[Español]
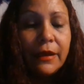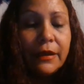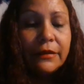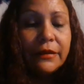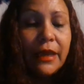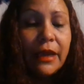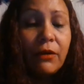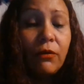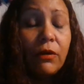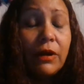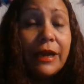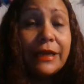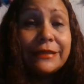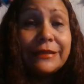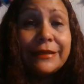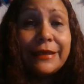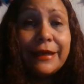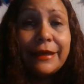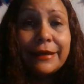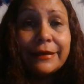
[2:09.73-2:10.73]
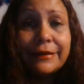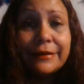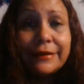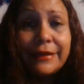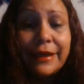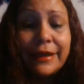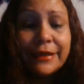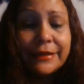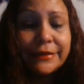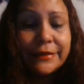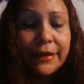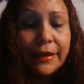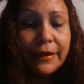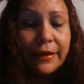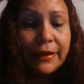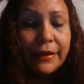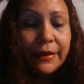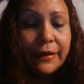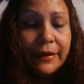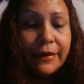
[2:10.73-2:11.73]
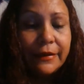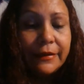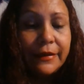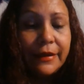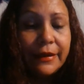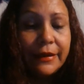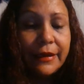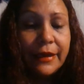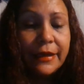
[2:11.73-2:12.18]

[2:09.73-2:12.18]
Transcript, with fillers: Tengo la certeza de que